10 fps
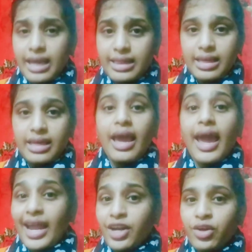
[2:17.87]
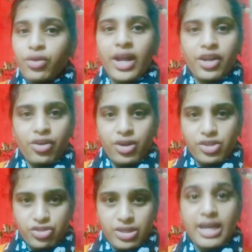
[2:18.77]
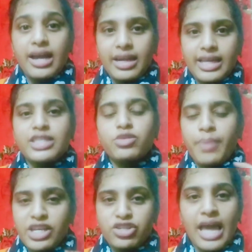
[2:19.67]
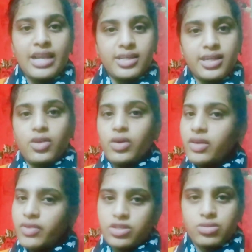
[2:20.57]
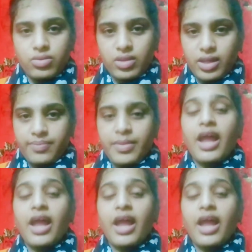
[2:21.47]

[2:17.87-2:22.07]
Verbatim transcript: ఇది ఎండోక్రైనాలజీ అనే స్పెషాలిటీలోకి వస్తుంది